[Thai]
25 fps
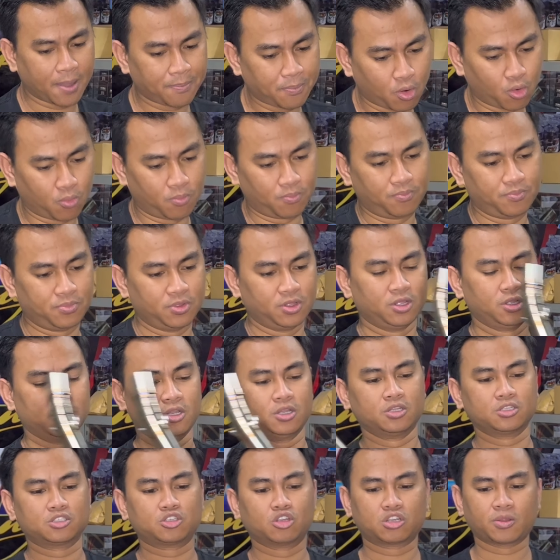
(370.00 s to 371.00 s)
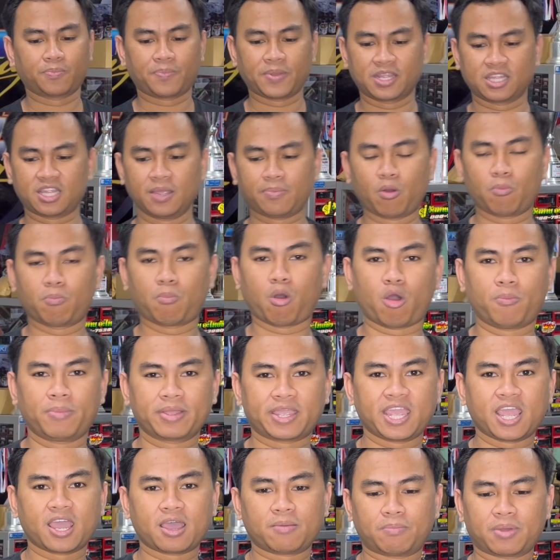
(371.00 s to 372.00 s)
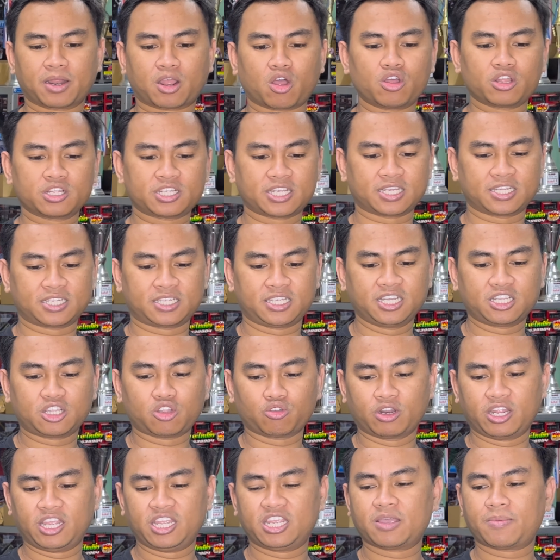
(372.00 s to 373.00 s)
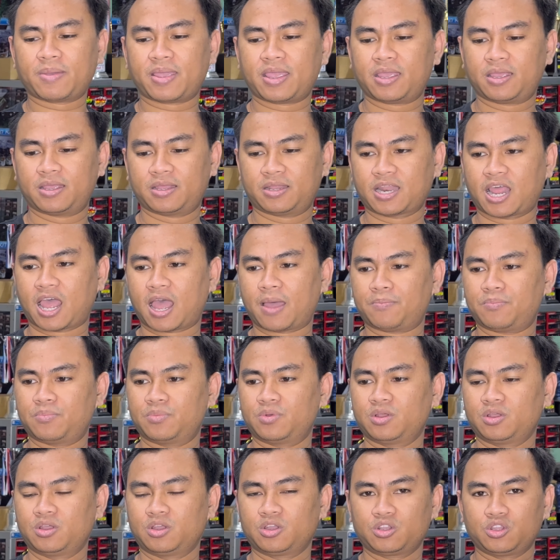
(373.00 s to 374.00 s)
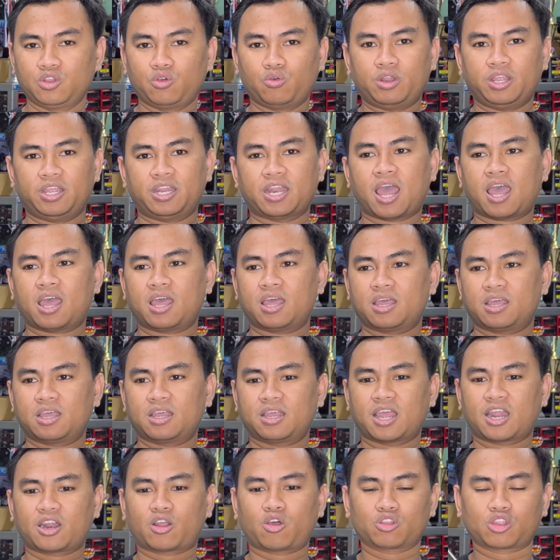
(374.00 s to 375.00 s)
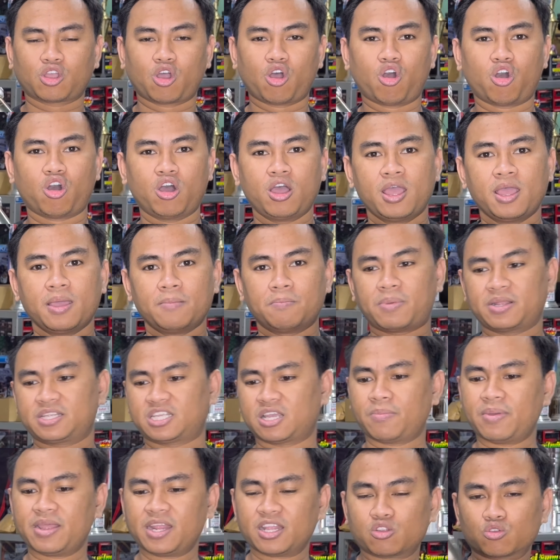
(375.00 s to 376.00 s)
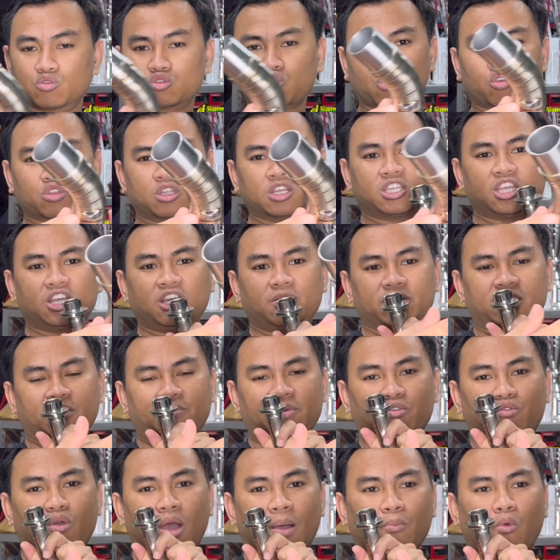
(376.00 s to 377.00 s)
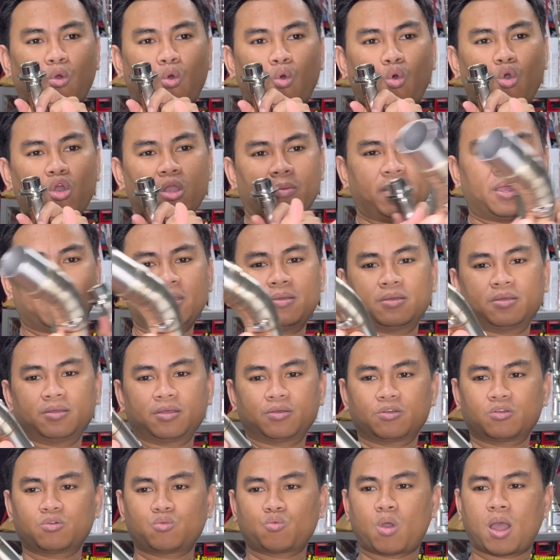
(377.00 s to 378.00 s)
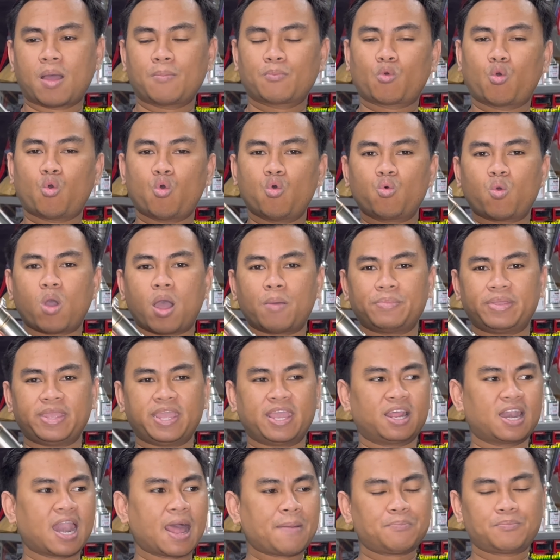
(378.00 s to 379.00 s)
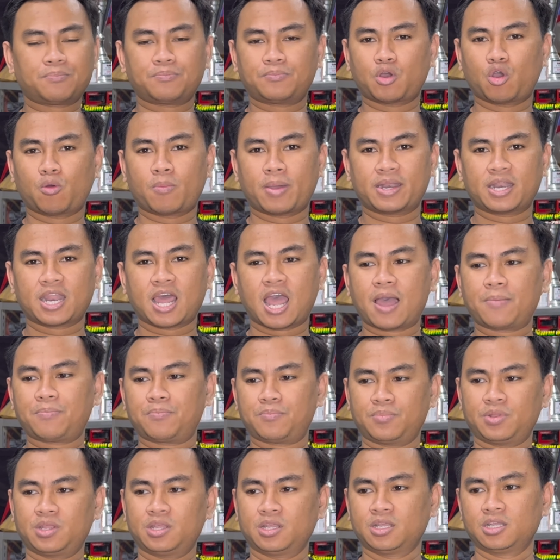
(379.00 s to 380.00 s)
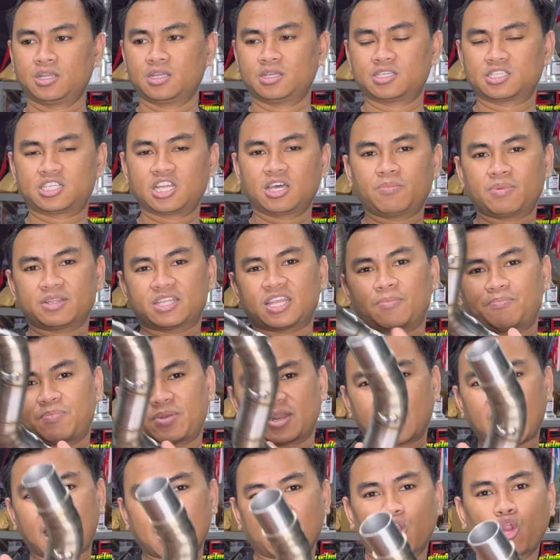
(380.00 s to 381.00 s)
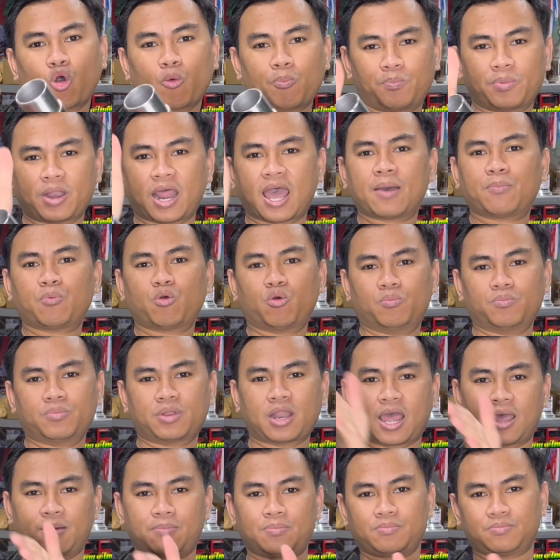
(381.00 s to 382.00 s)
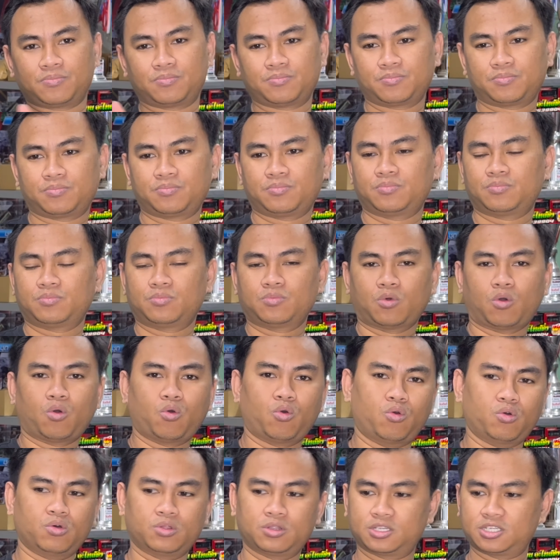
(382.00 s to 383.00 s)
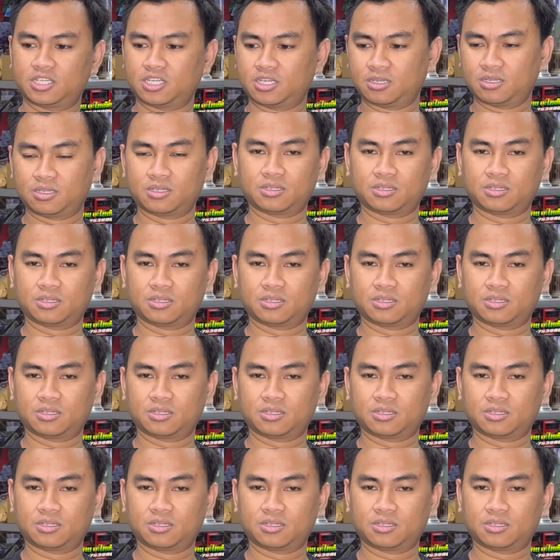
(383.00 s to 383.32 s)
รับ ผมส่วนสปริงที่ผมบอกเมื่อกี้มันก็จะยึดตรงนี้ใช่ไหมนะครับ ดูดีนะ งานคอท่อ มันจะไม่ตรงๆทื่อ ๆ มันจะมีความโค้งเห็นไหมความโค้งความเอียงรับของมันนะครับ ซึ่งมันจะเป็นการหลบนะครับ ผมนะครับ โอ้ซึ่ง